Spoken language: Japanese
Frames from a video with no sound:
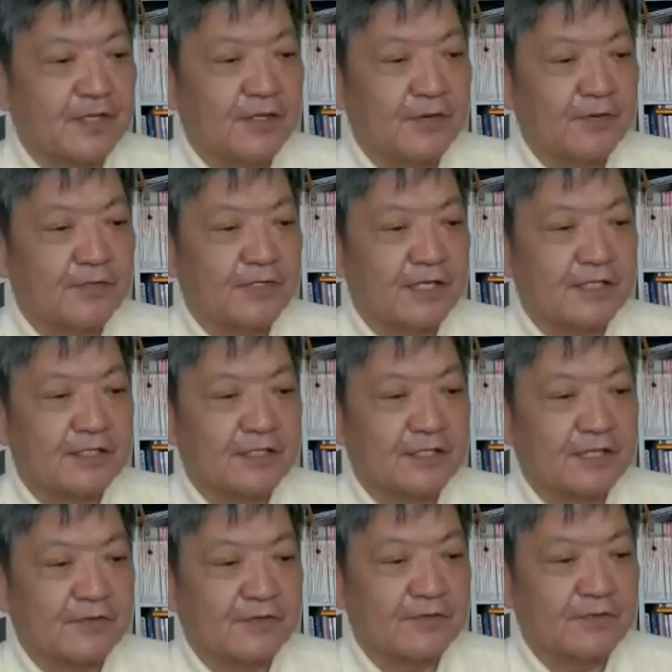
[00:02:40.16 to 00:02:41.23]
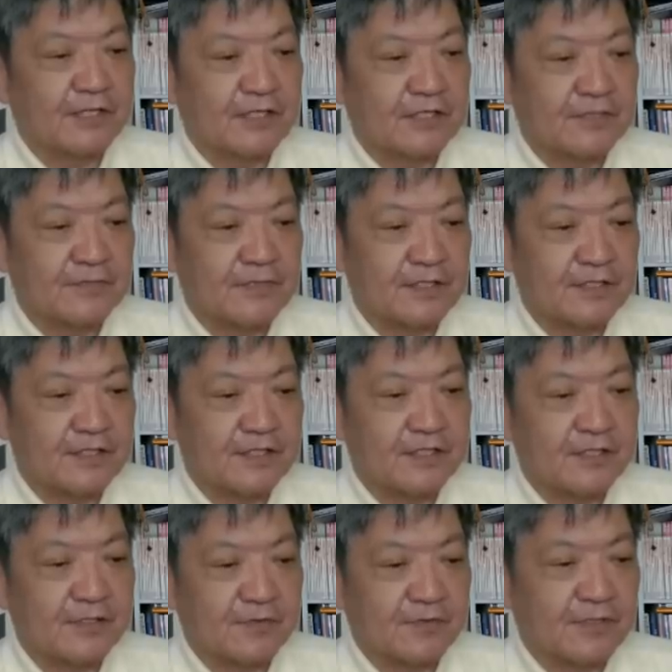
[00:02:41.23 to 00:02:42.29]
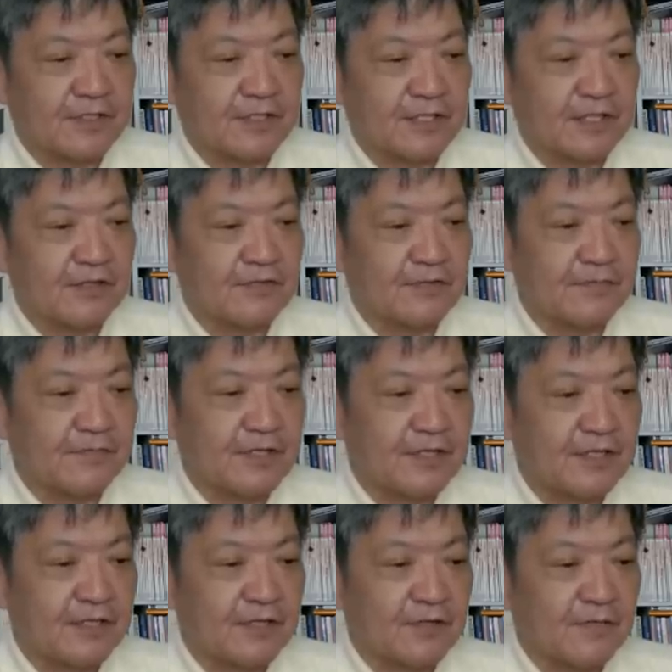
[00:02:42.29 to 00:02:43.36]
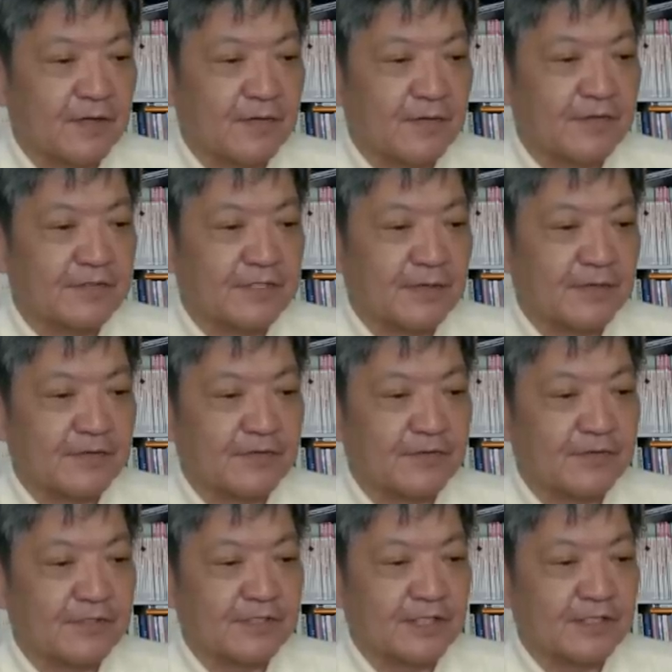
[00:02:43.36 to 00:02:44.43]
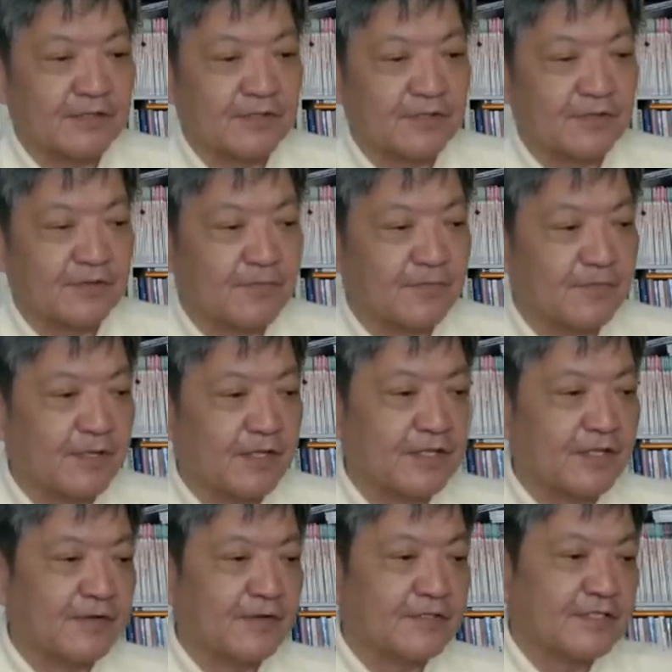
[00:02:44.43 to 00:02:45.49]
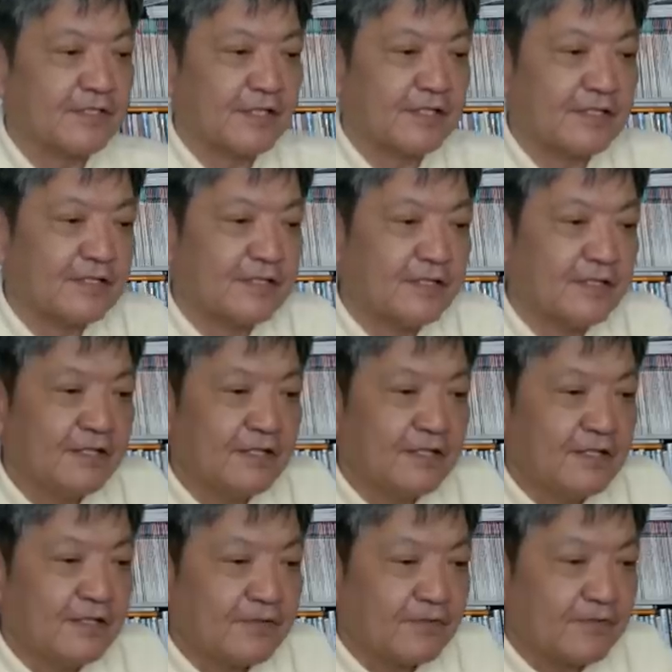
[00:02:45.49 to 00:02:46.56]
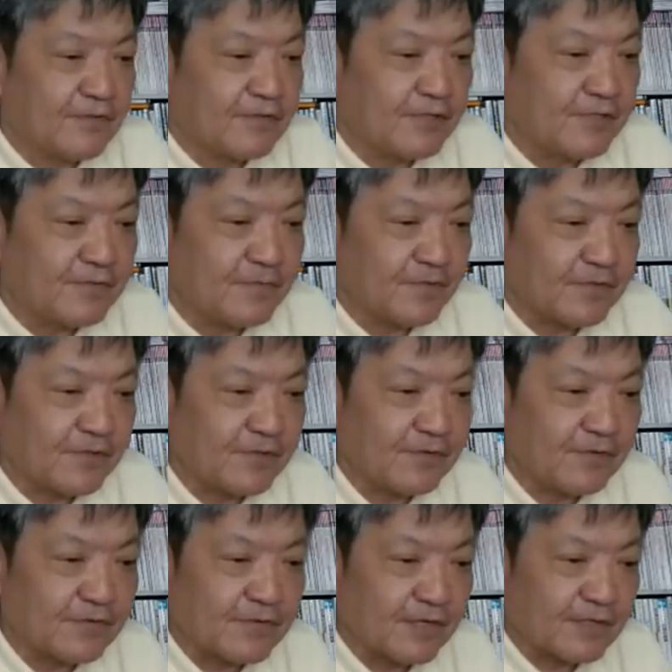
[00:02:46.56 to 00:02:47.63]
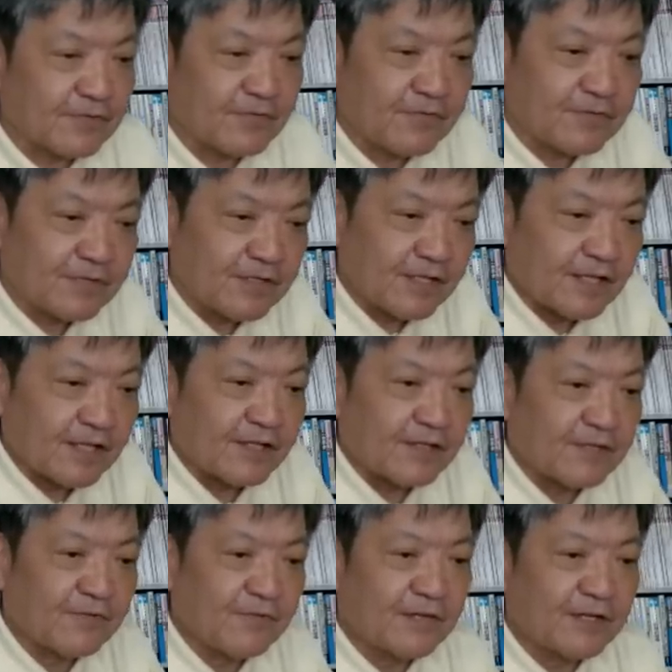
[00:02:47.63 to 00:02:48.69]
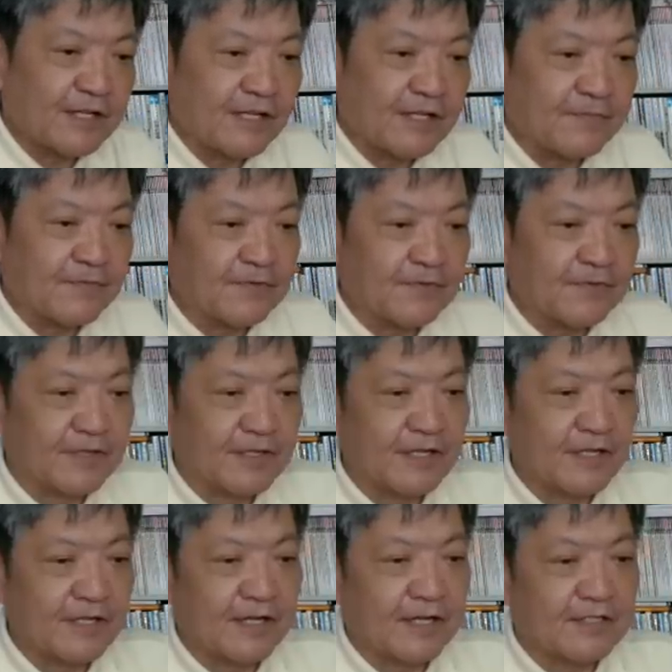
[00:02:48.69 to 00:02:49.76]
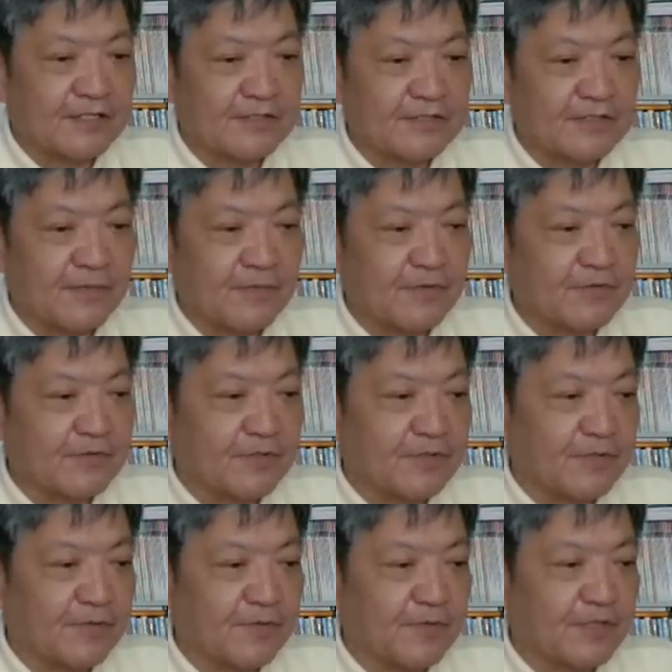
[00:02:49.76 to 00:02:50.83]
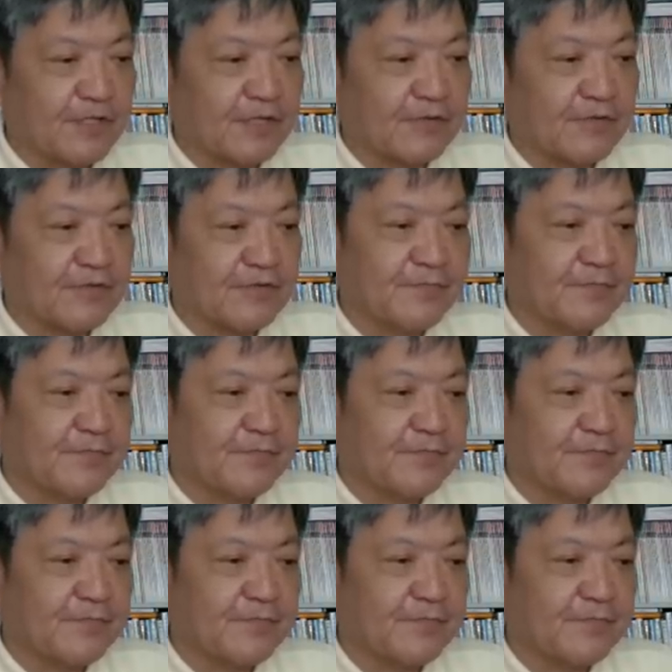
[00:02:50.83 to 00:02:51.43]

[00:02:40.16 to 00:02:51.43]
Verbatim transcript: 余談だが、この100万人規模の避難は北京を守るための措置だと日本メディアは伝えた。この理由も日本では到底通らないものだが、実はもっと広いものだという。